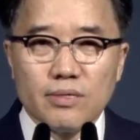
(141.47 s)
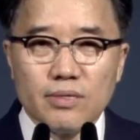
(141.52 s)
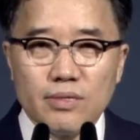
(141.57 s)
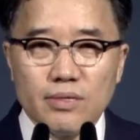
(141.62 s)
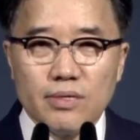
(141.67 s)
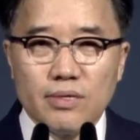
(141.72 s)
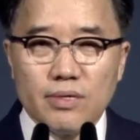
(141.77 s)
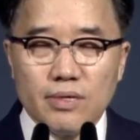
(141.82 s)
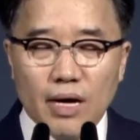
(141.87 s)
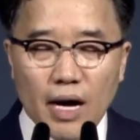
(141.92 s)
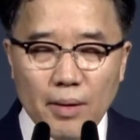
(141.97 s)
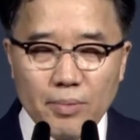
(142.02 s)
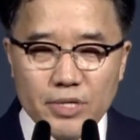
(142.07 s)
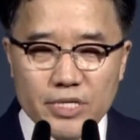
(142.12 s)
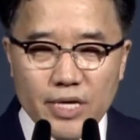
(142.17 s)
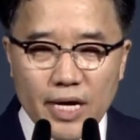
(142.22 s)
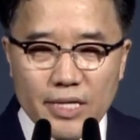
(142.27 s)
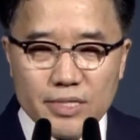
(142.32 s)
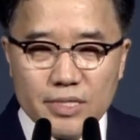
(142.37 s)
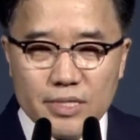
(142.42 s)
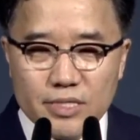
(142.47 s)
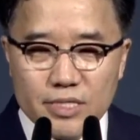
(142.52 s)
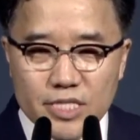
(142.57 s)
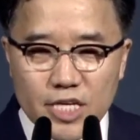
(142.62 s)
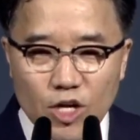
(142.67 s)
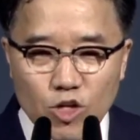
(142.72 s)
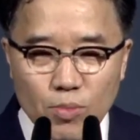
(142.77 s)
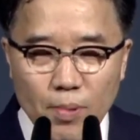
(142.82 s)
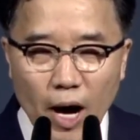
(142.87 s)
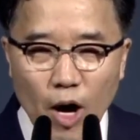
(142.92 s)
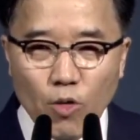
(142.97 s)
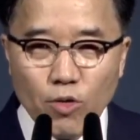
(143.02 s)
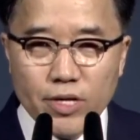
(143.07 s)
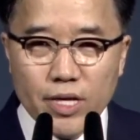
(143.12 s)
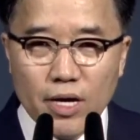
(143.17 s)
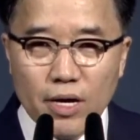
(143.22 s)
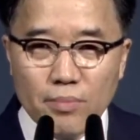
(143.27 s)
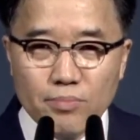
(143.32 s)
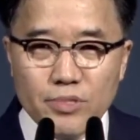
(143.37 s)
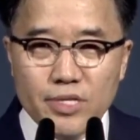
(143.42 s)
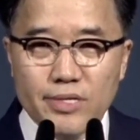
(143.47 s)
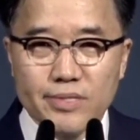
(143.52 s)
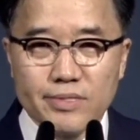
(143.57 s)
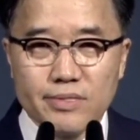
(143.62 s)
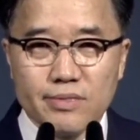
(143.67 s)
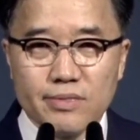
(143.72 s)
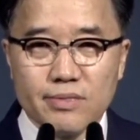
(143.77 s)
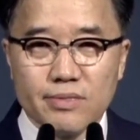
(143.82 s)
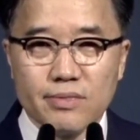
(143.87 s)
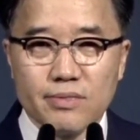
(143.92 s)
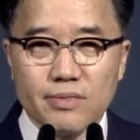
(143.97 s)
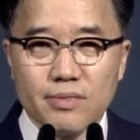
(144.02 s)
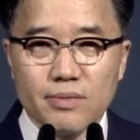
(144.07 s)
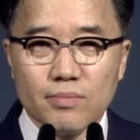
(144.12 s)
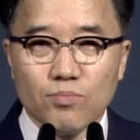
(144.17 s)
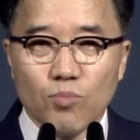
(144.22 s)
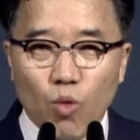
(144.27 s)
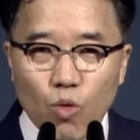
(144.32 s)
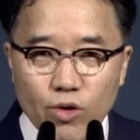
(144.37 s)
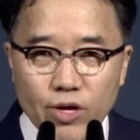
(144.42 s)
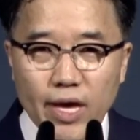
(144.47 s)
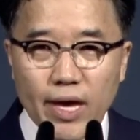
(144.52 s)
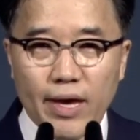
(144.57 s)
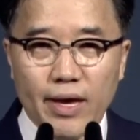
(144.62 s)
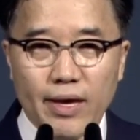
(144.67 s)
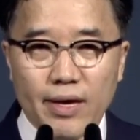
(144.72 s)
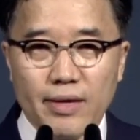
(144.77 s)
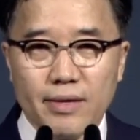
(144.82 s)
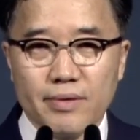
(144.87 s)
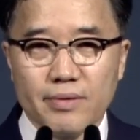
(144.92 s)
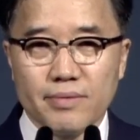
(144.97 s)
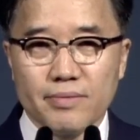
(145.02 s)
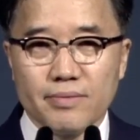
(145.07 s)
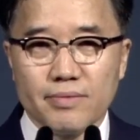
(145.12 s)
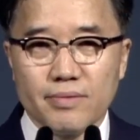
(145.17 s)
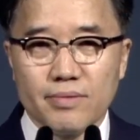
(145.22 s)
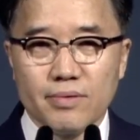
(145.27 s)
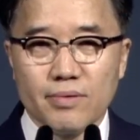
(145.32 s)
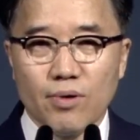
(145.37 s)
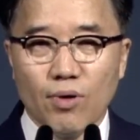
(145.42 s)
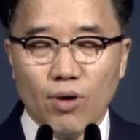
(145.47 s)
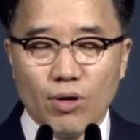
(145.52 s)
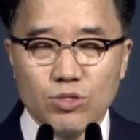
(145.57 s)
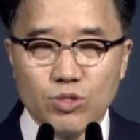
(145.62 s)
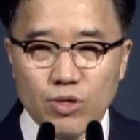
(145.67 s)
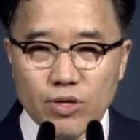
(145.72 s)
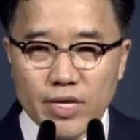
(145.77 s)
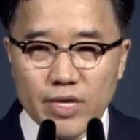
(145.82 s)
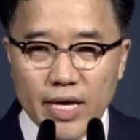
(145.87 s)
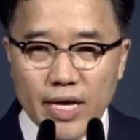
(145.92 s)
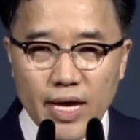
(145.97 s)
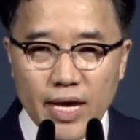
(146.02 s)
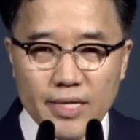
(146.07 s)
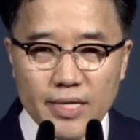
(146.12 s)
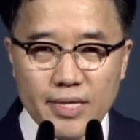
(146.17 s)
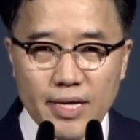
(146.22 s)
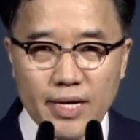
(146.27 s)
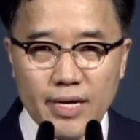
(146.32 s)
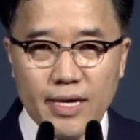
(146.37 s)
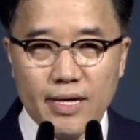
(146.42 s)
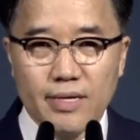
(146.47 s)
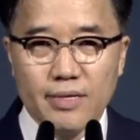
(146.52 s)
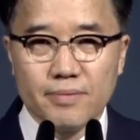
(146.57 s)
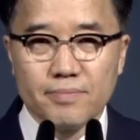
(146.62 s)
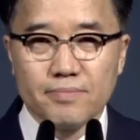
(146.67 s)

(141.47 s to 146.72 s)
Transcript: 어, 아버지 같은 사도 바울이 없는 목회 어떻게 해야 되나